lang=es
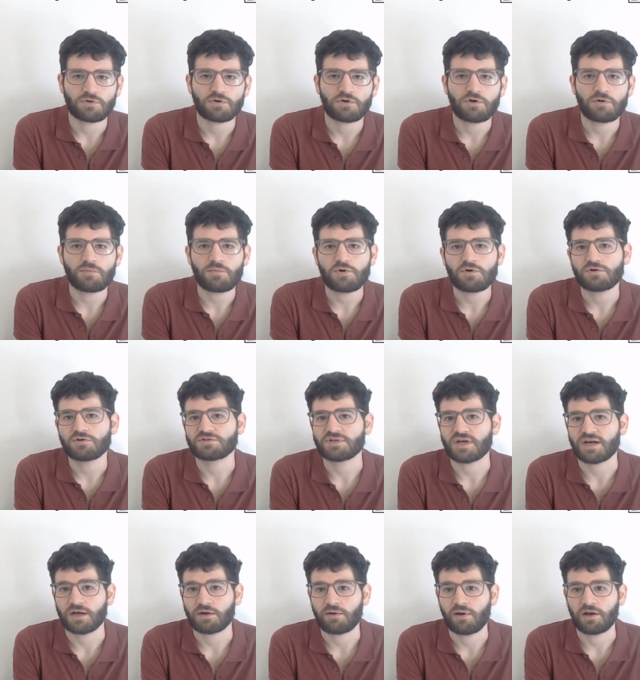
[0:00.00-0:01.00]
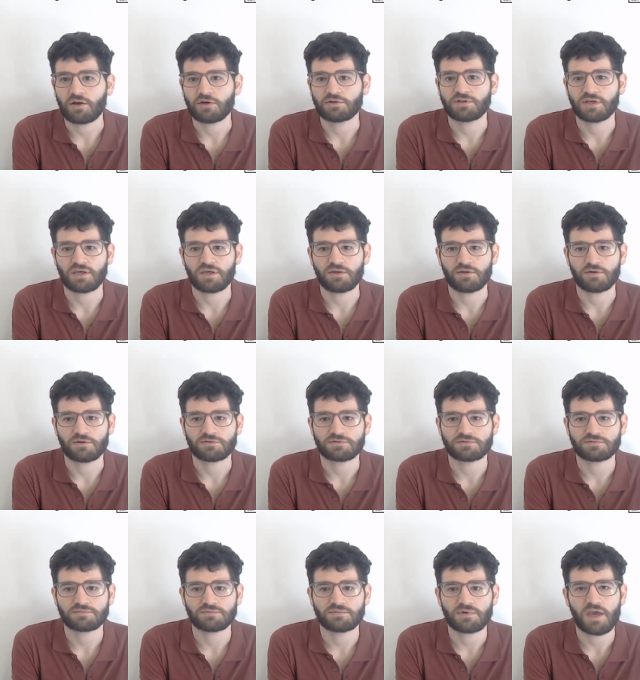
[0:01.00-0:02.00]
¿Cómo se renuevan los
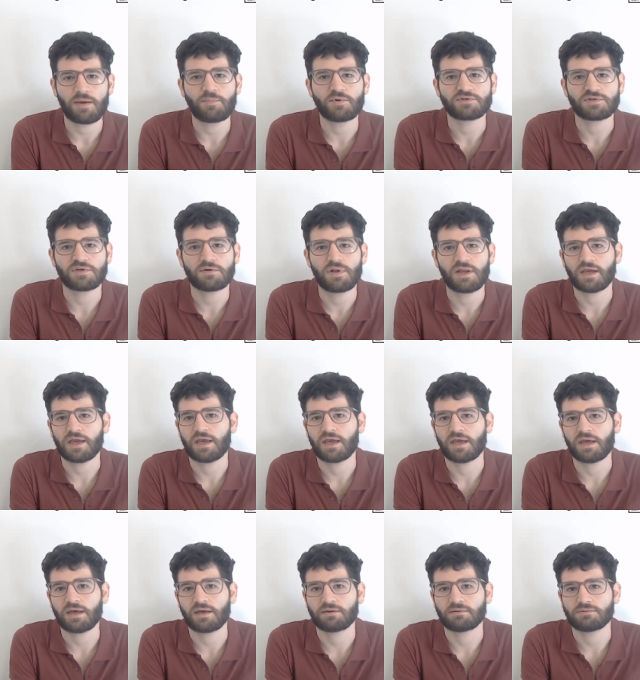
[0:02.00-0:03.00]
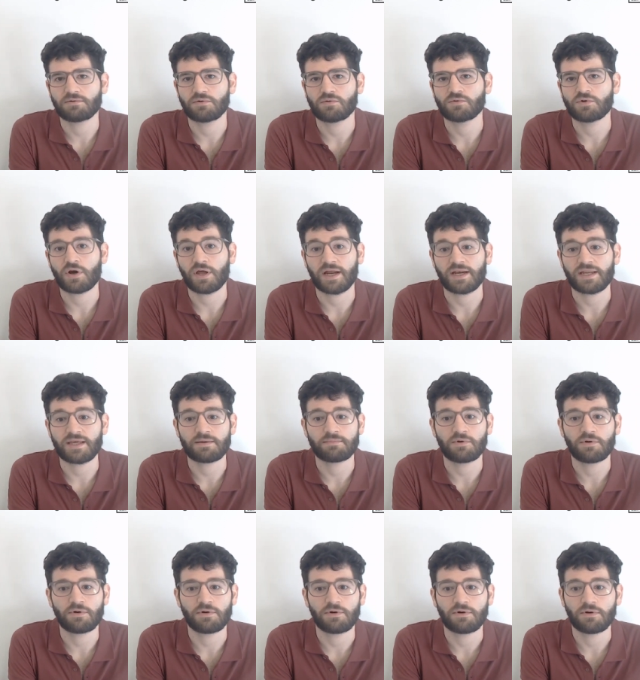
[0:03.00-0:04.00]
tejidos? ¿Es posible que un
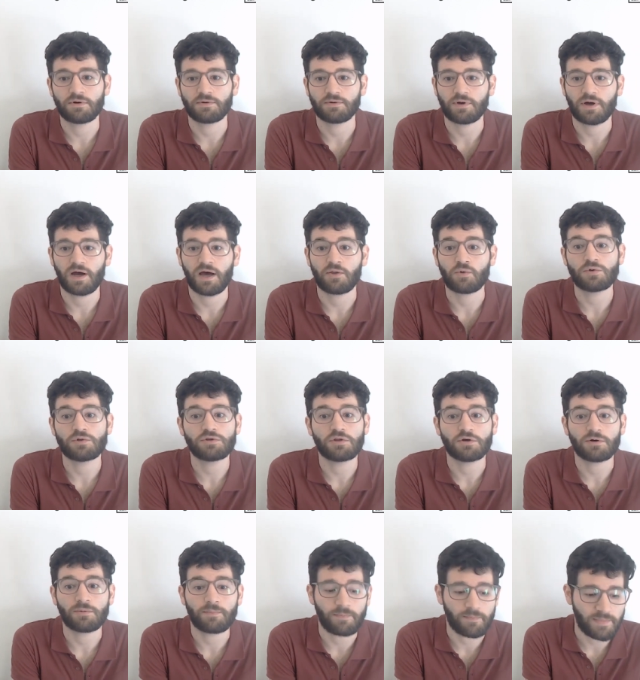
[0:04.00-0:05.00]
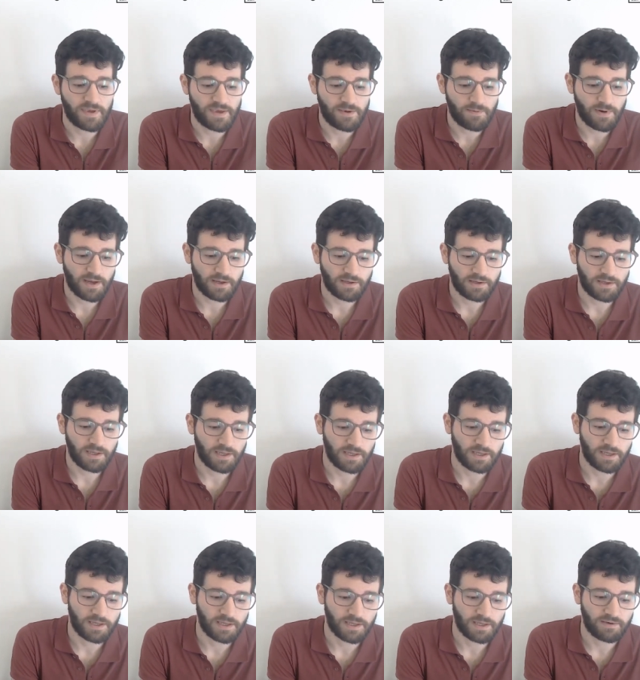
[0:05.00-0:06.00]
organismo adulto viva
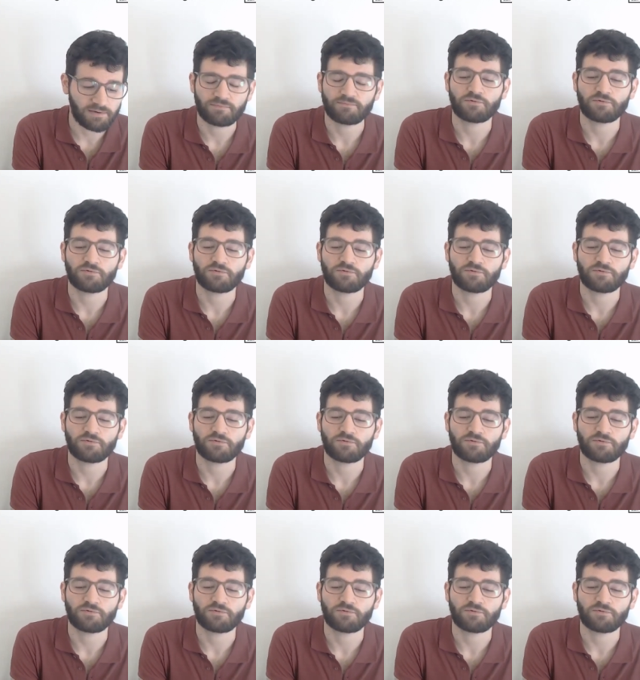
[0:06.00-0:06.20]
eh,